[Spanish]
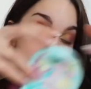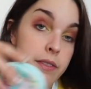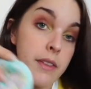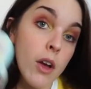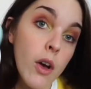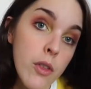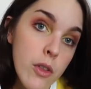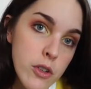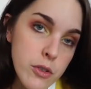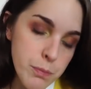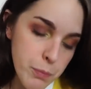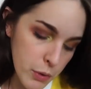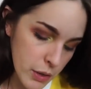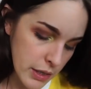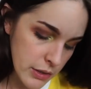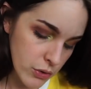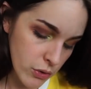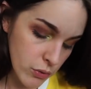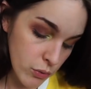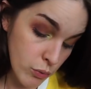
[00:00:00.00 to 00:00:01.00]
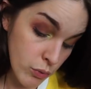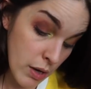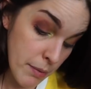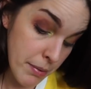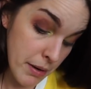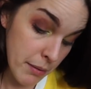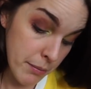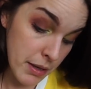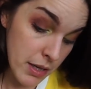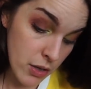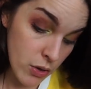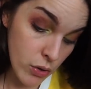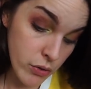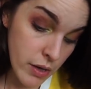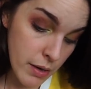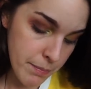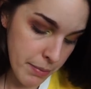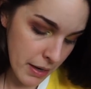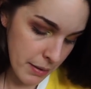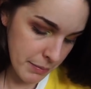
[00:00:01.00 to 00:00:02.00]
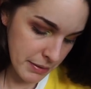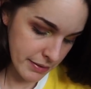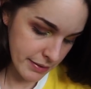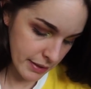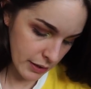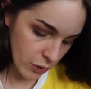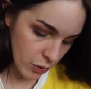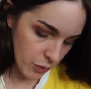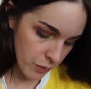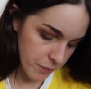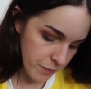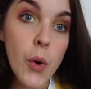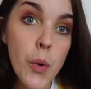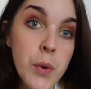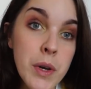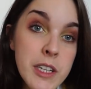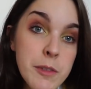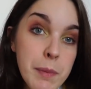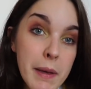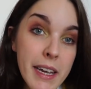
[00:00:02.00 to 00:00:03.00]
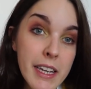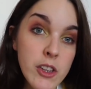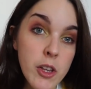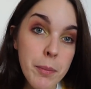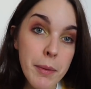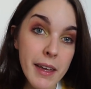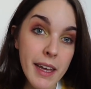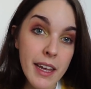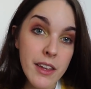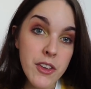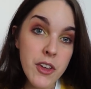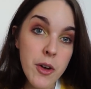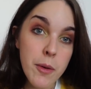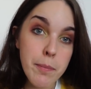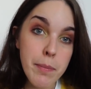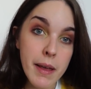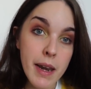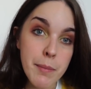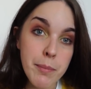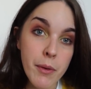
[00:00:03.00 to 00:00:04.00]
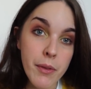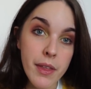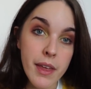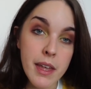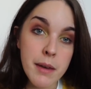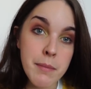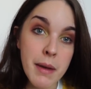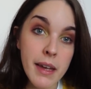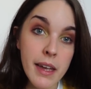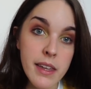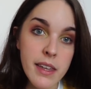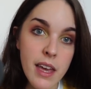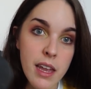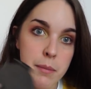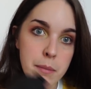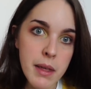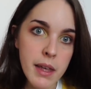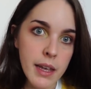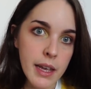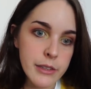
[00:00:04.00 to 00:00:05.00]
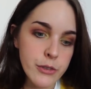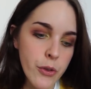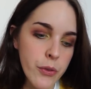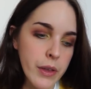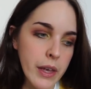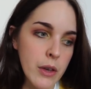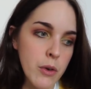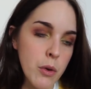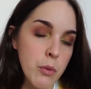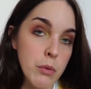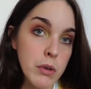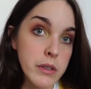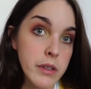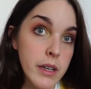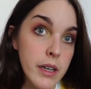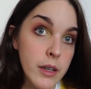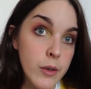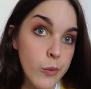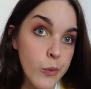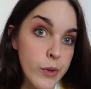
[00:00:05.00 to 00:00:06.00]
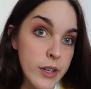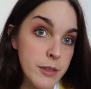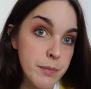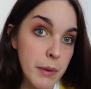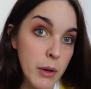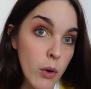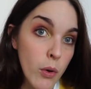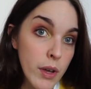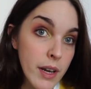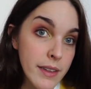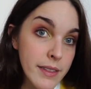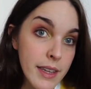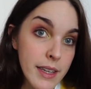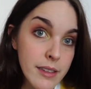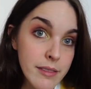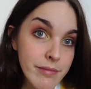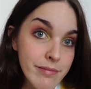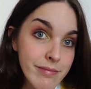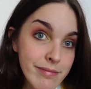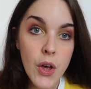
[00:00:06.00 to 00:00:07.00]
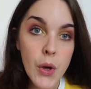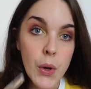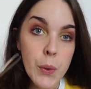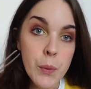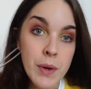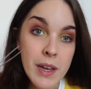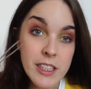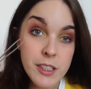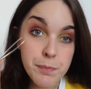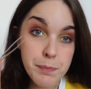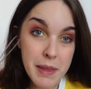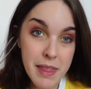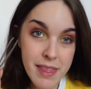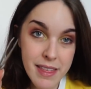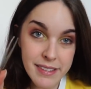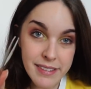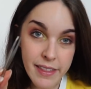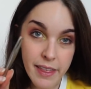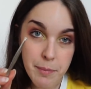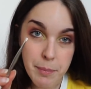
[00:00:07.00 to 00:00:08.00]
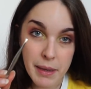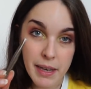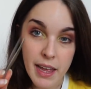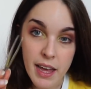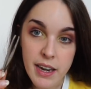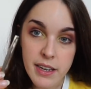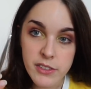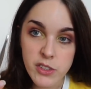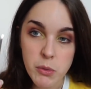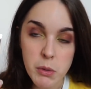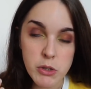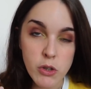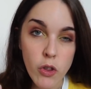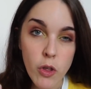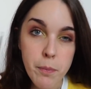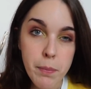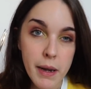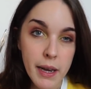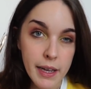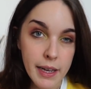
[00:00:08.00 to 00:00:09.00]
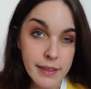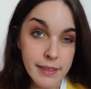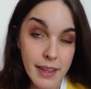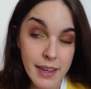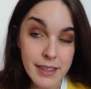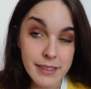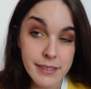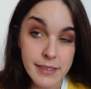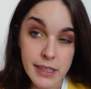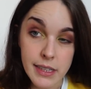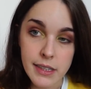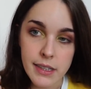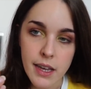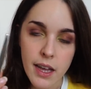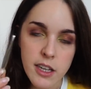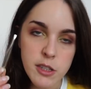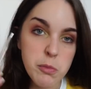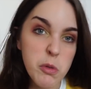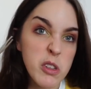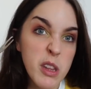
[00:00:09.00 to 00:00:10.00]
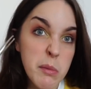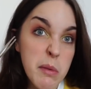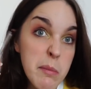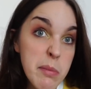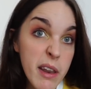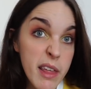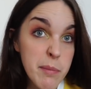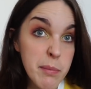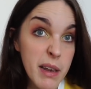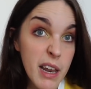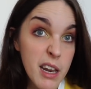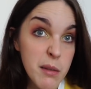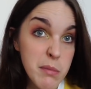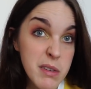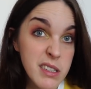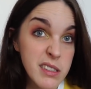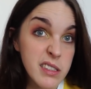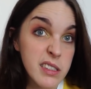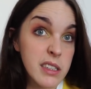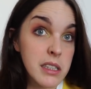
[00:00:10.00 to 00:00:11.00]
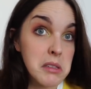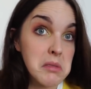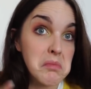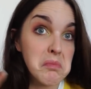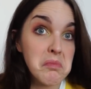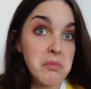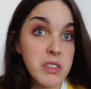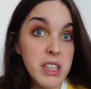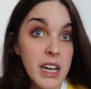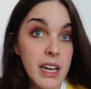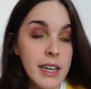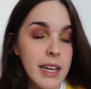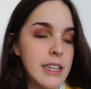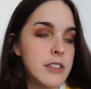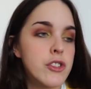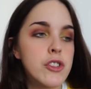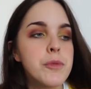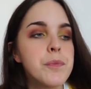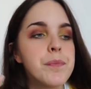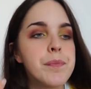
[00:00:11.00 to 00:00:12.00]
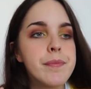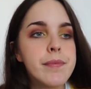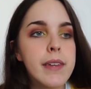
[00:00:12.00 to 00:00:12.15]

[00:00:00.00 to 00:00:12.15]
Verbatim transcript: Tengo dos porque son una para mí y otra para mi chico. Un espejito pequeño para poder maquillarme en caso de que no encuentre un espejo grande. Unas pinzas de depilar, sobre todo para quitar astillas, pero también para depilarme si llega el caso.